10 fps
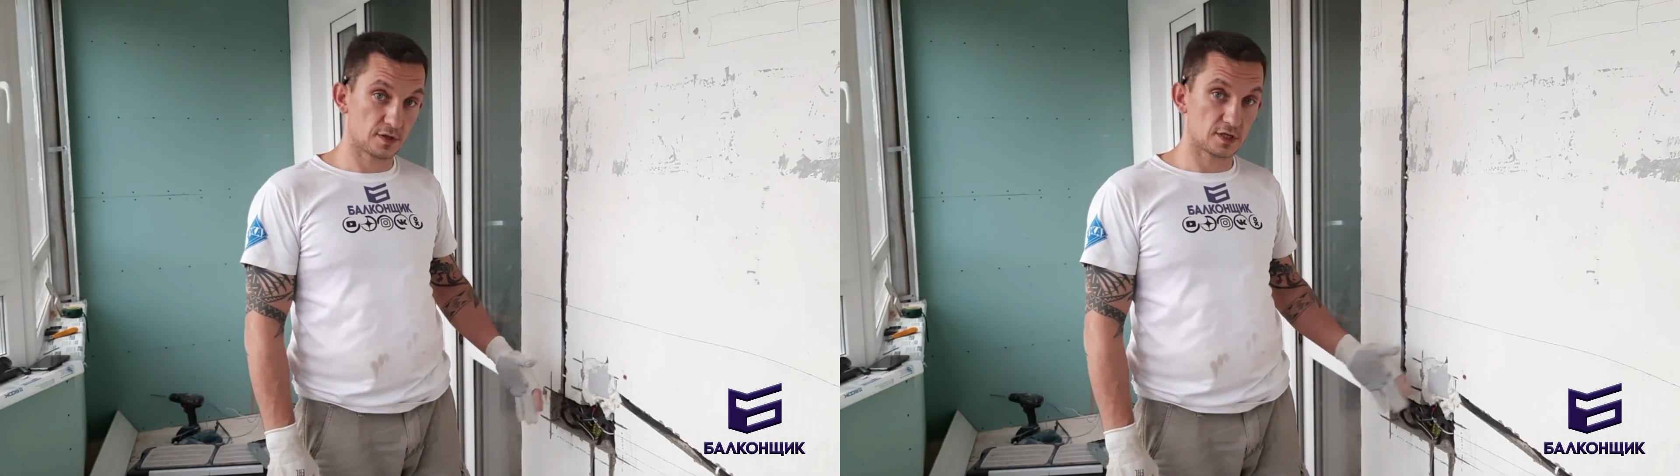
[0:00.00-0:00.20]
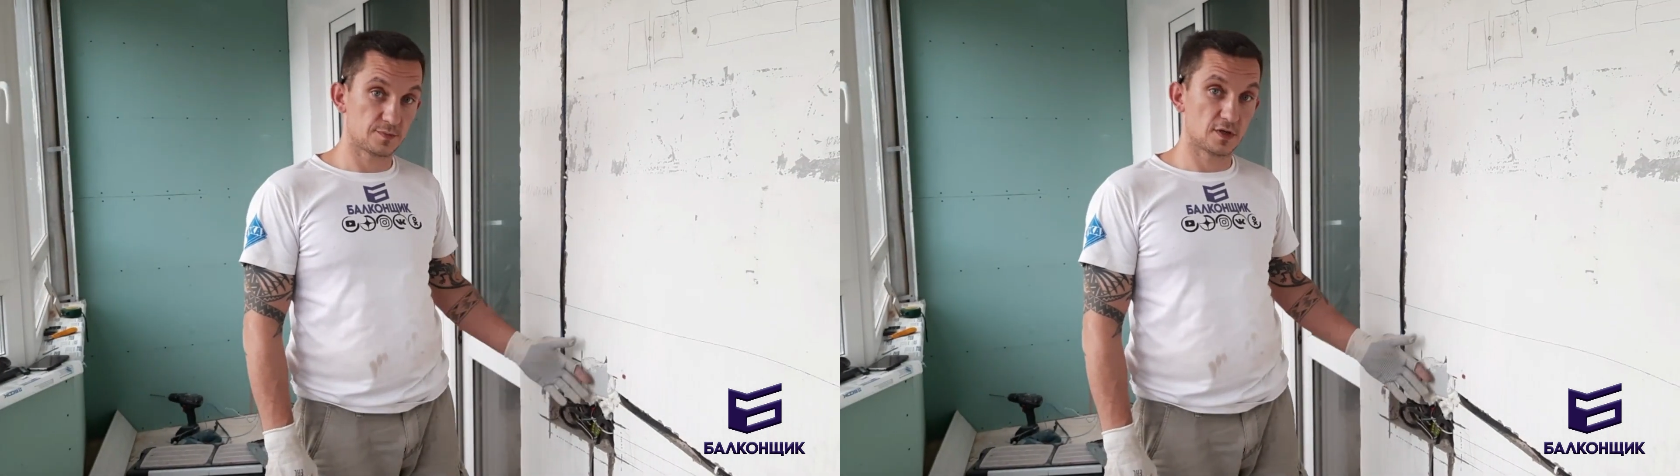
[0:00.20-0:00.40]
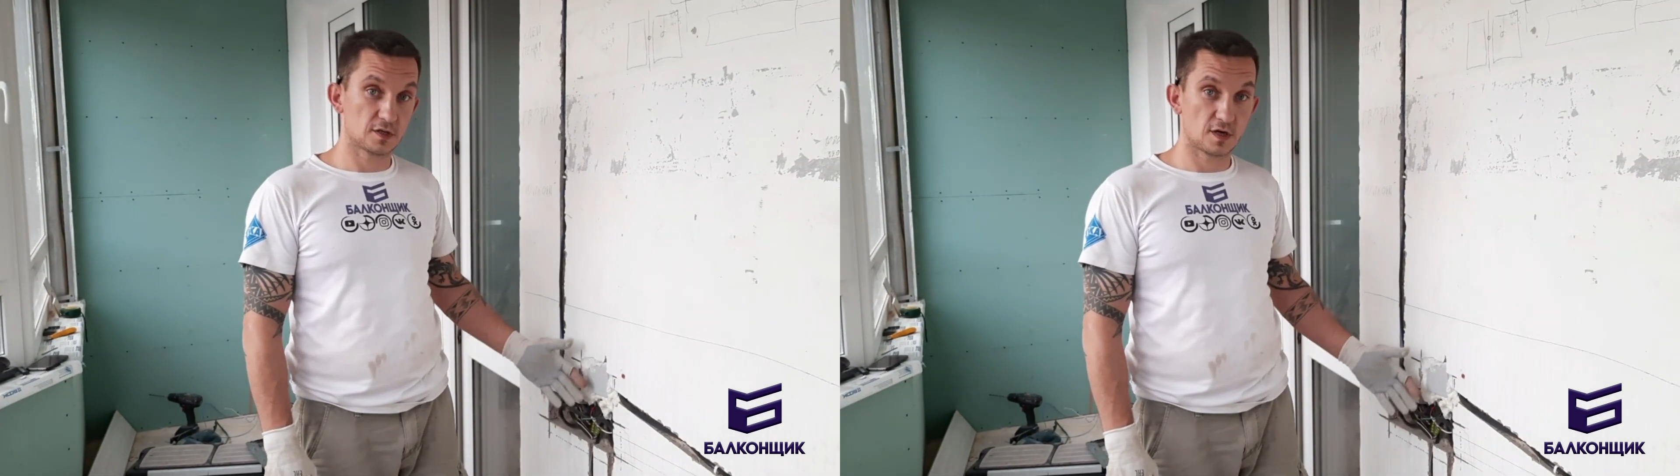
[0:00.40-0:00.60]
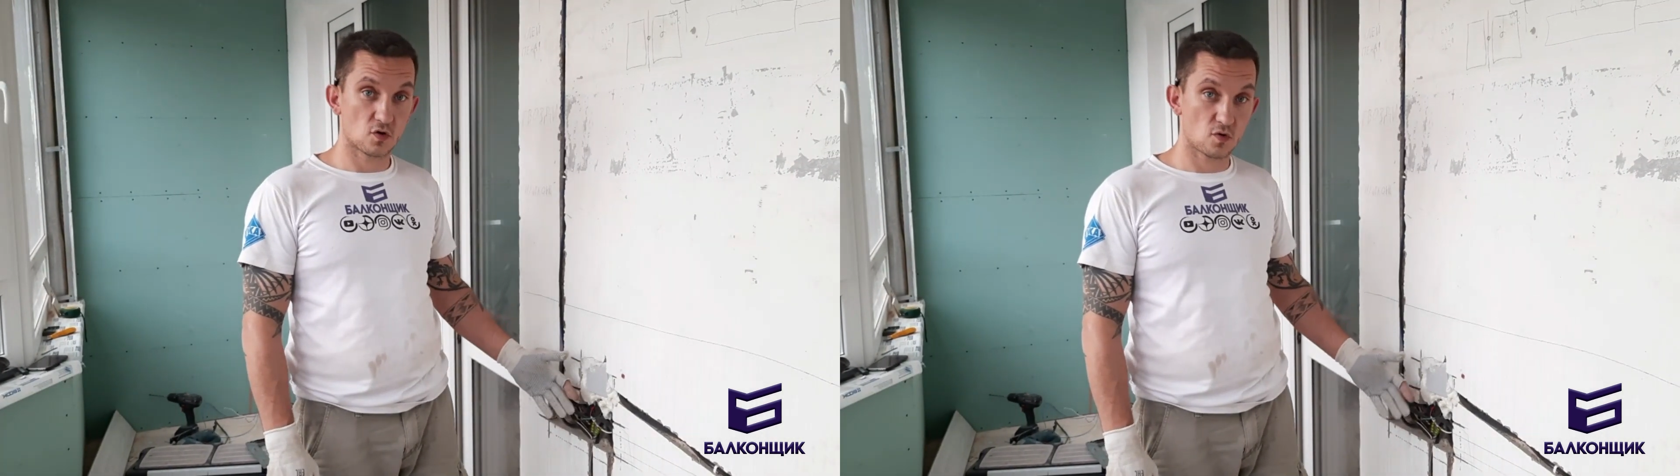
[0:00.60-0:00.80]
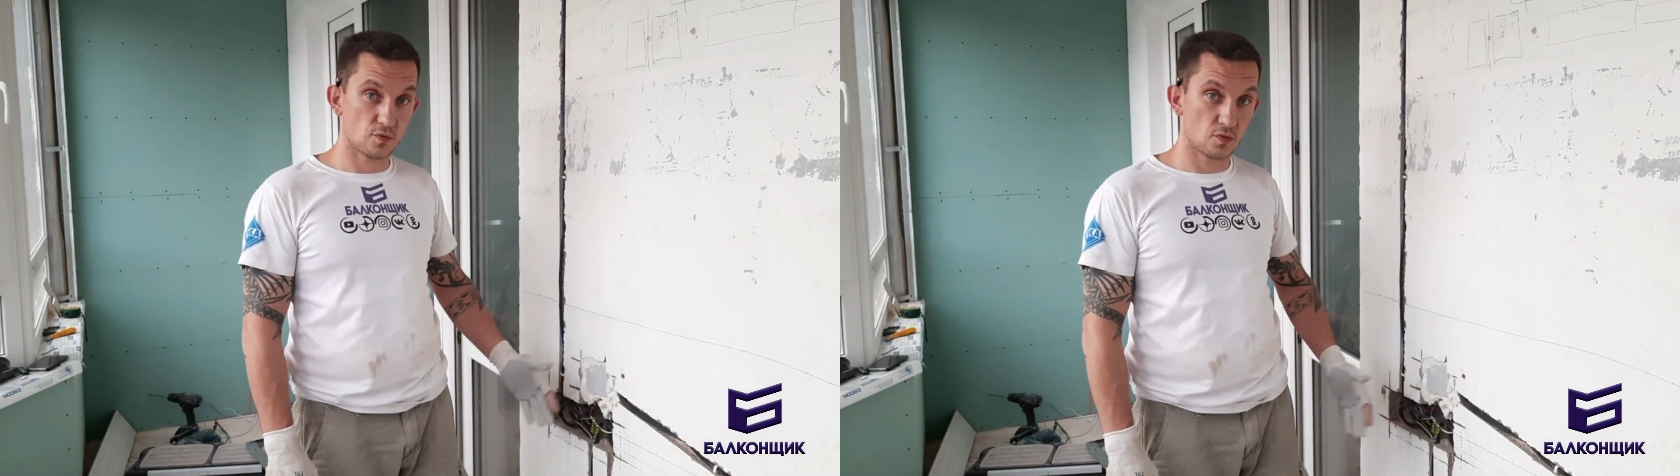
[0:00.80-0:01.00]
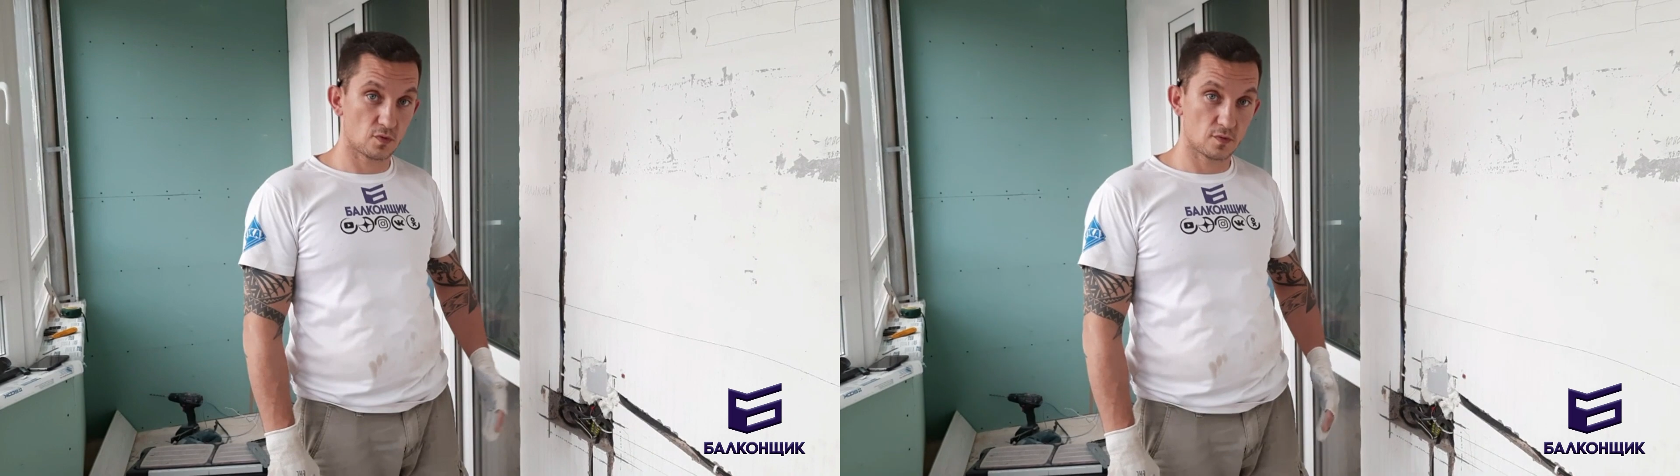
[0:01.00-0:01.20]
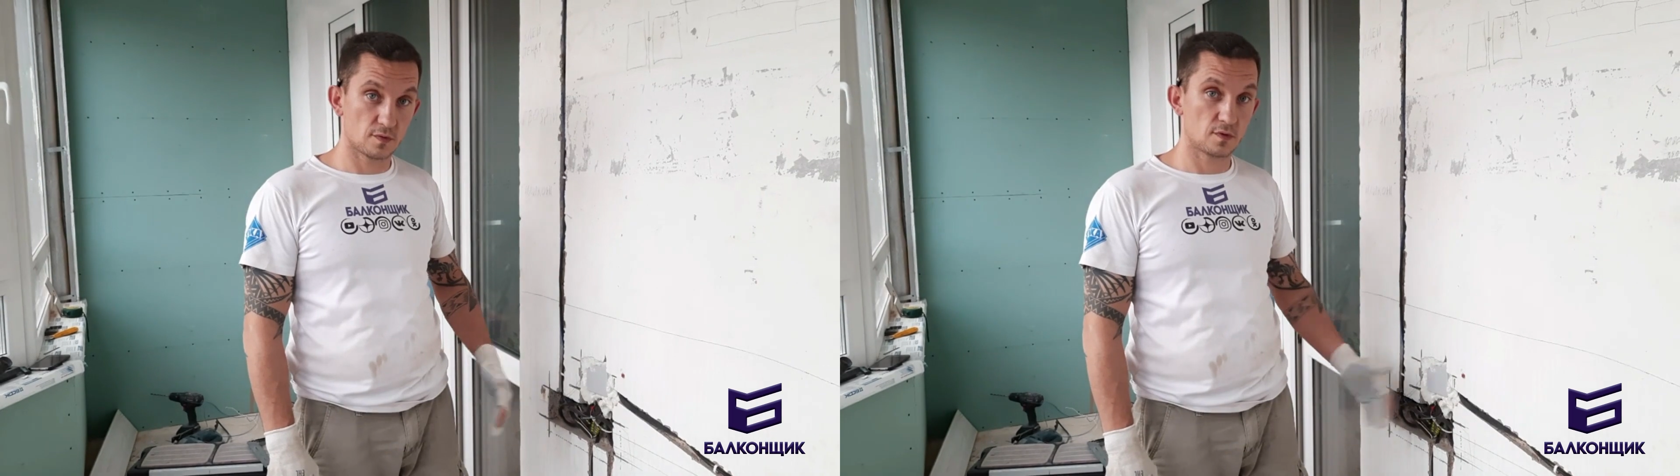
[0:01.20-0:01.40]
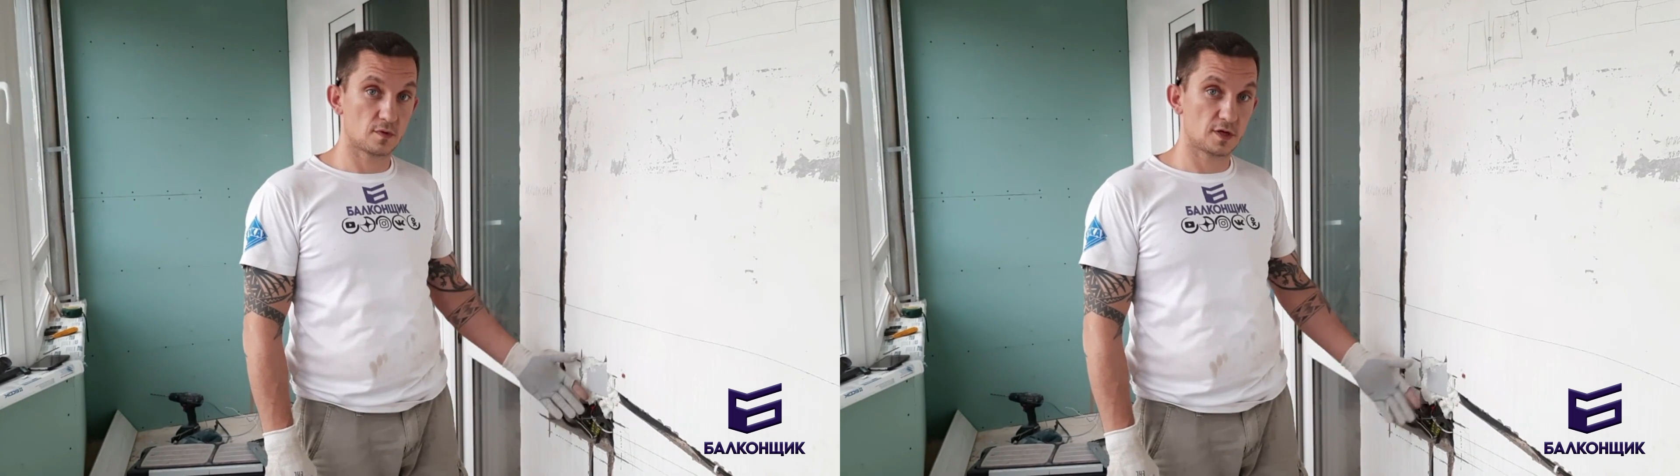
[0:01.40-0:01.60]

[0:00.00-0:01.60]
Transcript: распред коробку,